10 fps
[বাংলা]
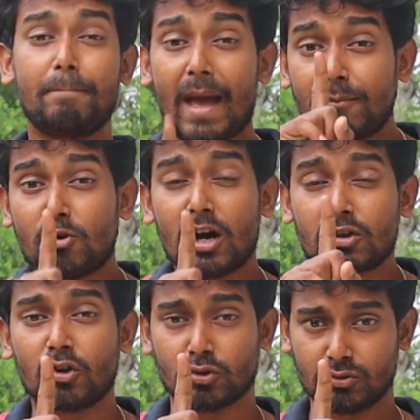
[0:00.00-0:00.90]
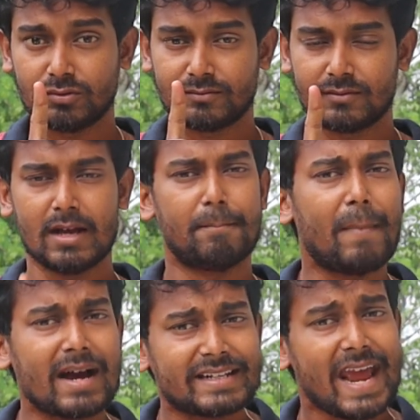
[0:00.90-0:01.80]
ব্যবহার করো
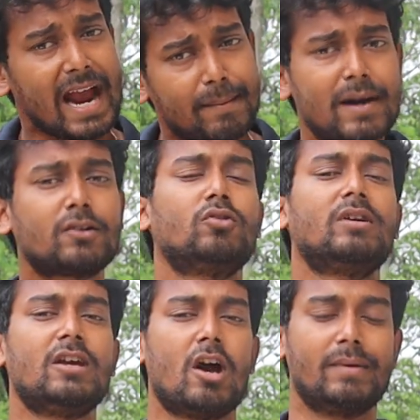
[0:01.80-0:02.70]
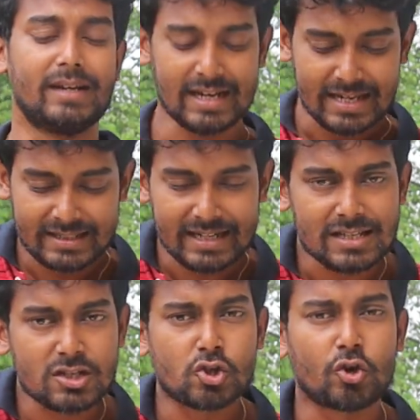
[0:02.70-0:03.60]
মাসে একবার করলেই হবে
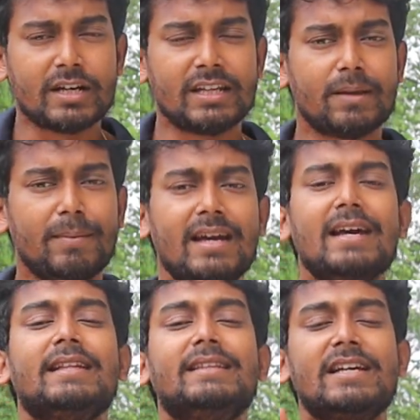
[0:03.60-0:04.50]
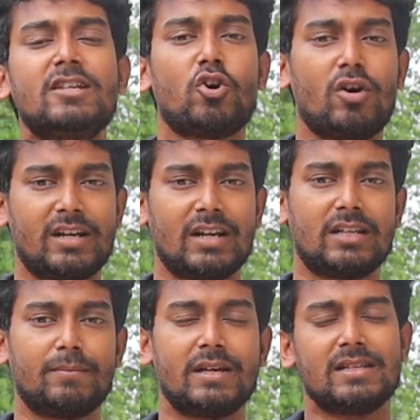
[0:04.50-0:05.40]
জাস্ট ছড়িয়ে দেবে দিয়ে জল ঢেলে
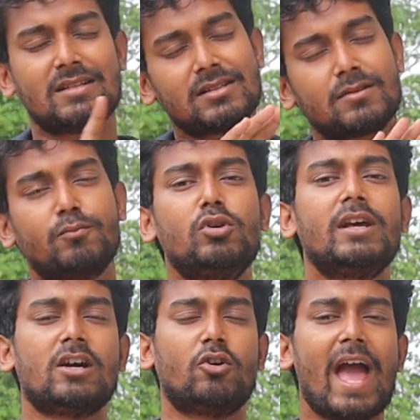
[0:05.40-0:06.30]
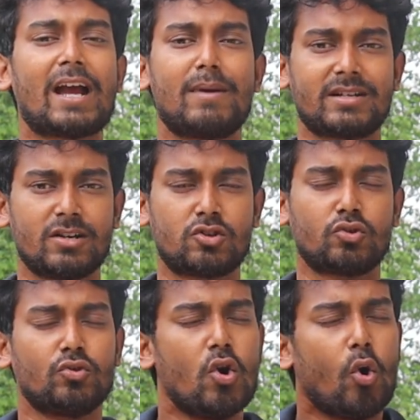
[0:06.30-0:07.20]
দেবে জাস্ট ভুলে যাও এক মাসের জন্য